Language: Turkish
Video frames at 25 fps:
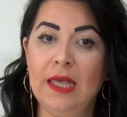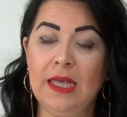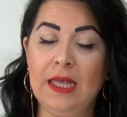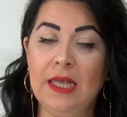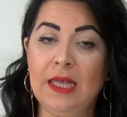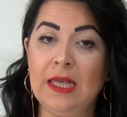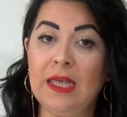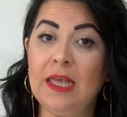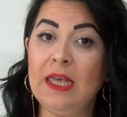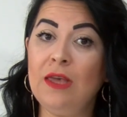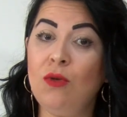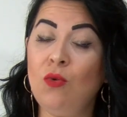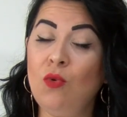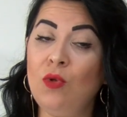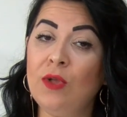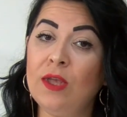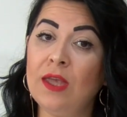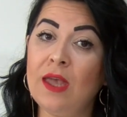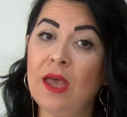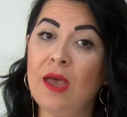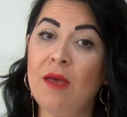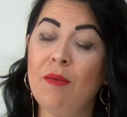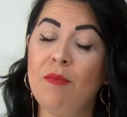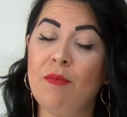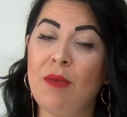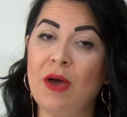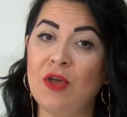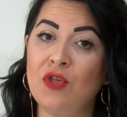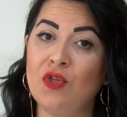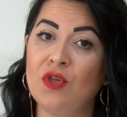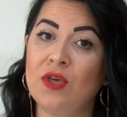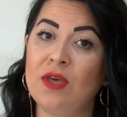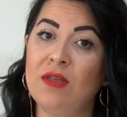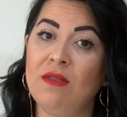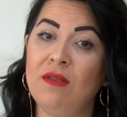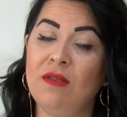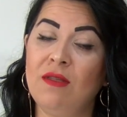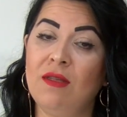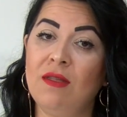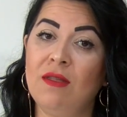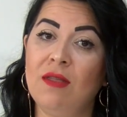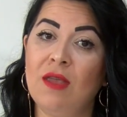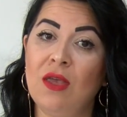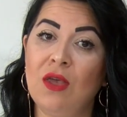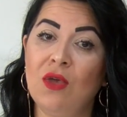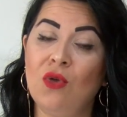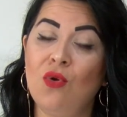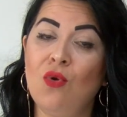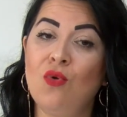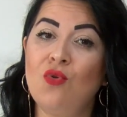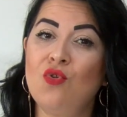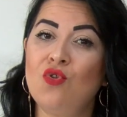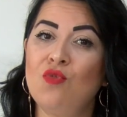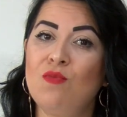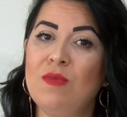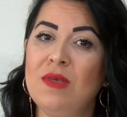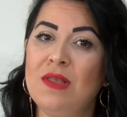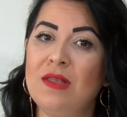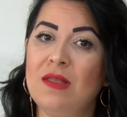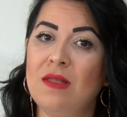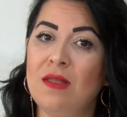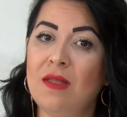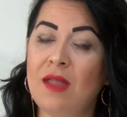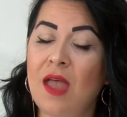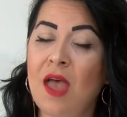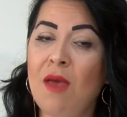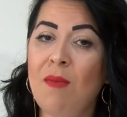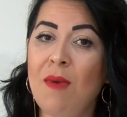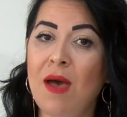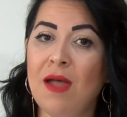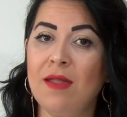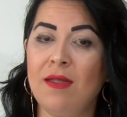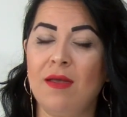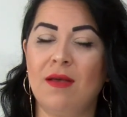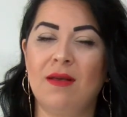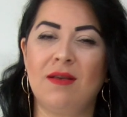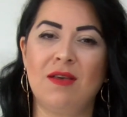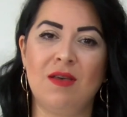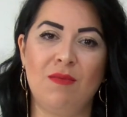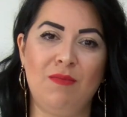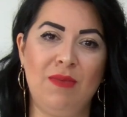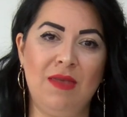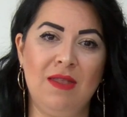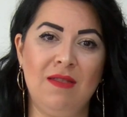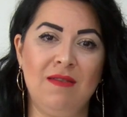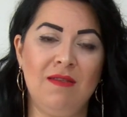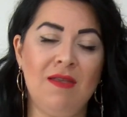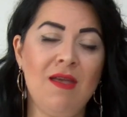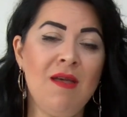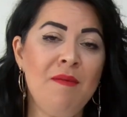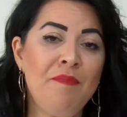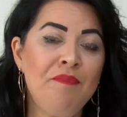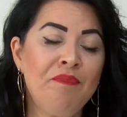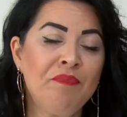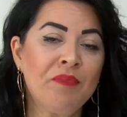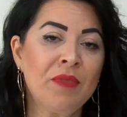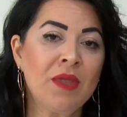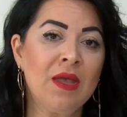İki ülke başkanının görüşmesinin hemen akabinde